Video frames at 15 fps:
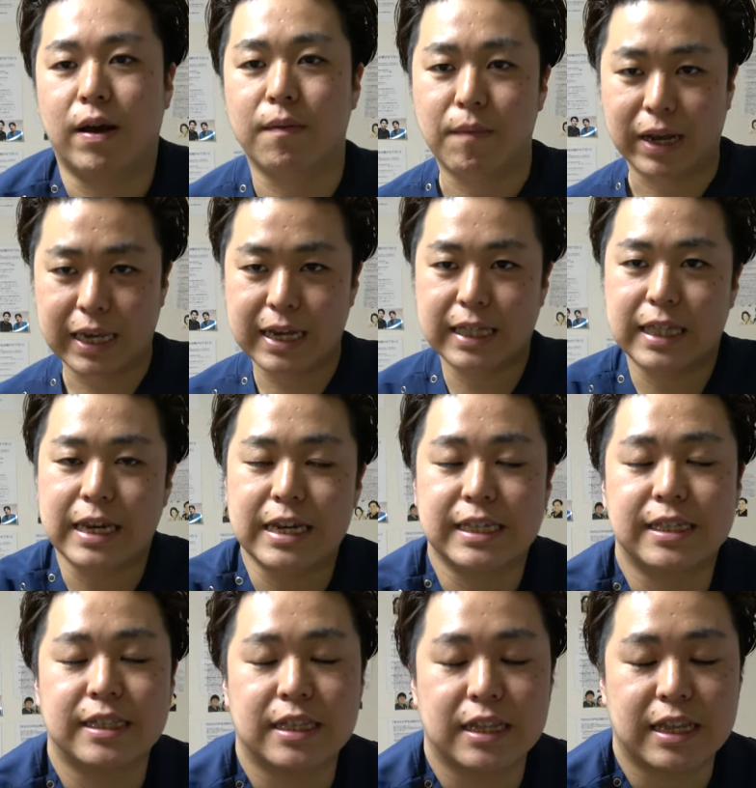巻き肩に
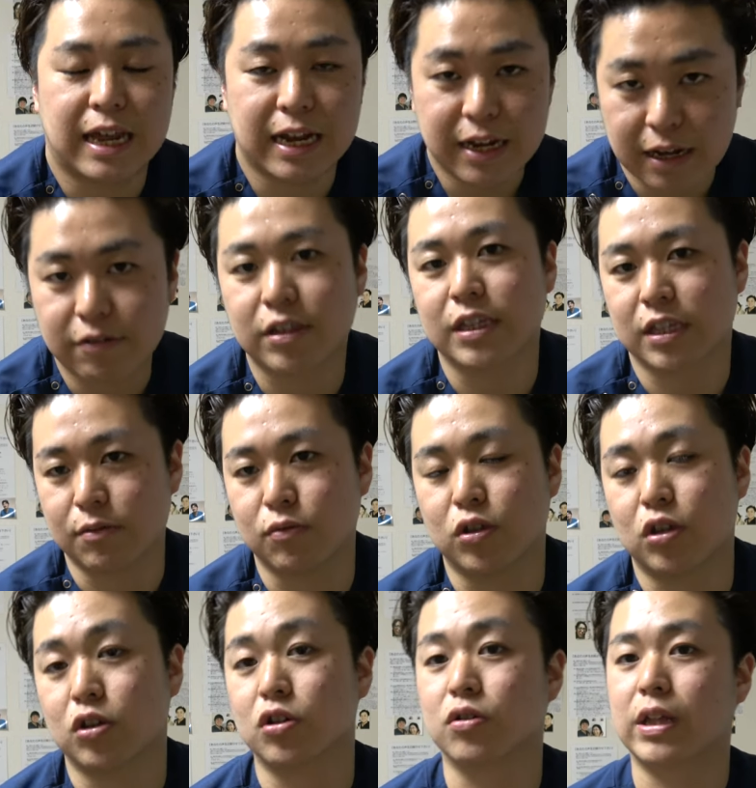ならなくて済むっ
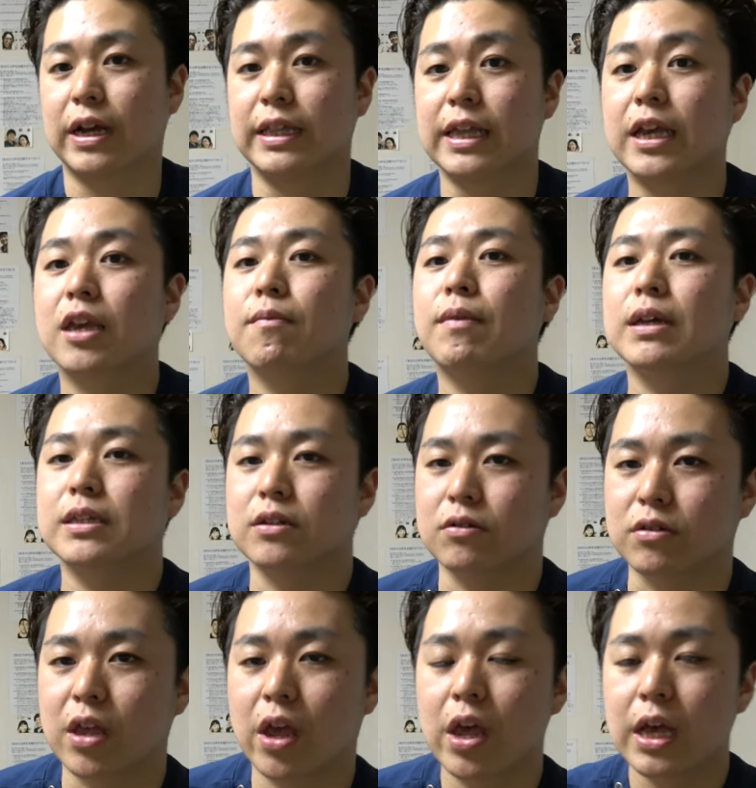ていう状態ができます
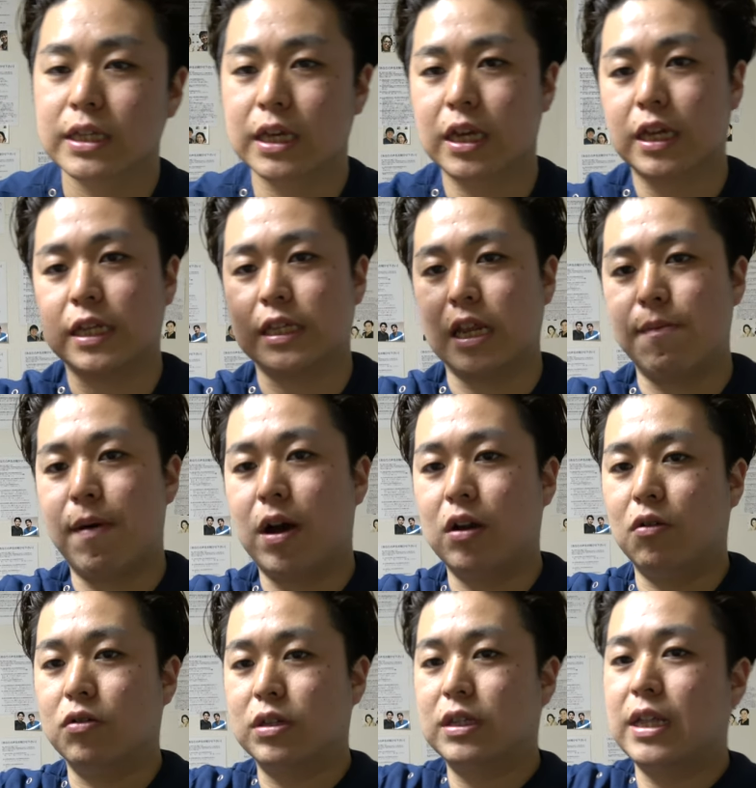ので、ぜひですね、今か
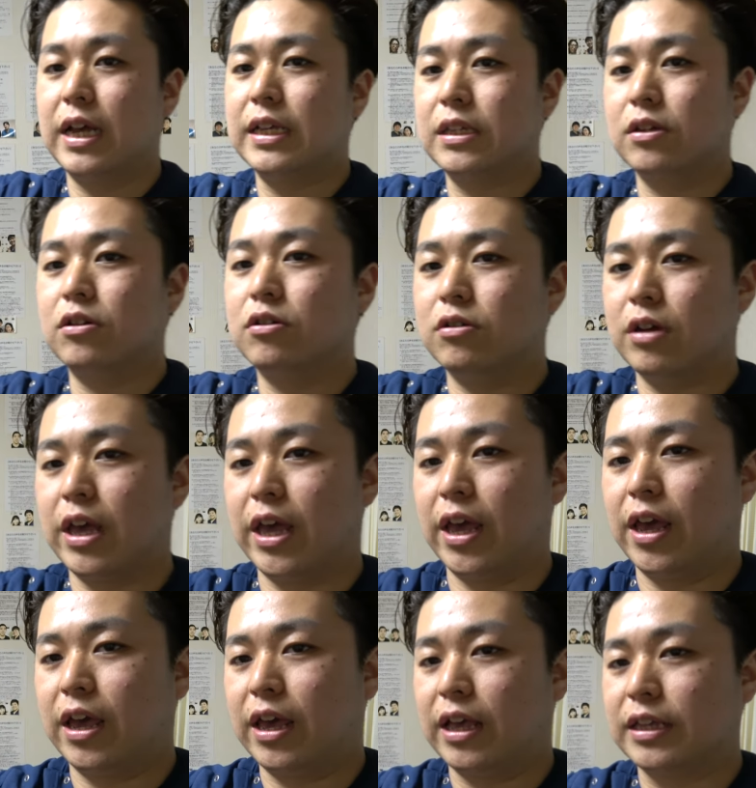らお伝えす
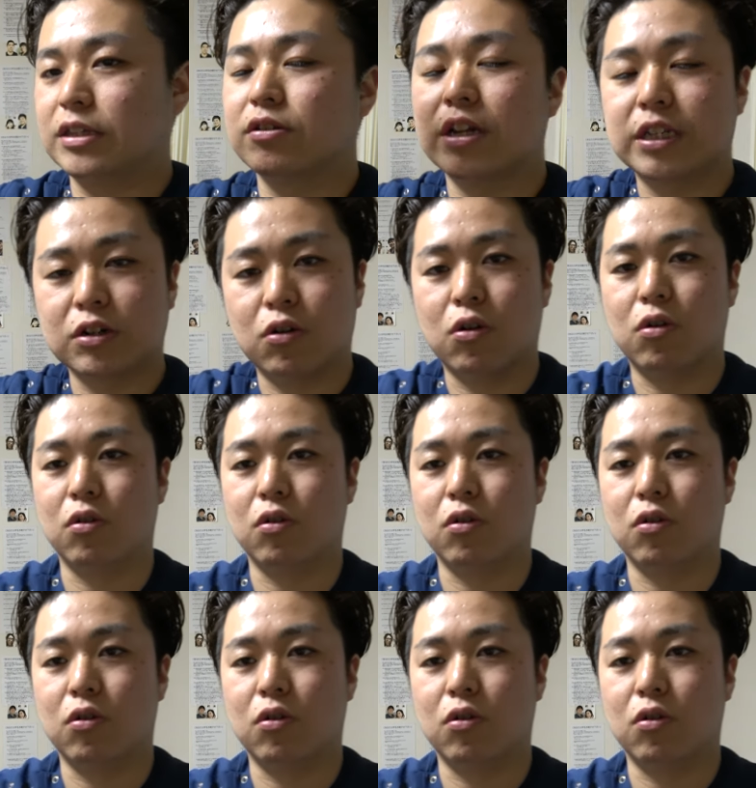る、ストレッチ方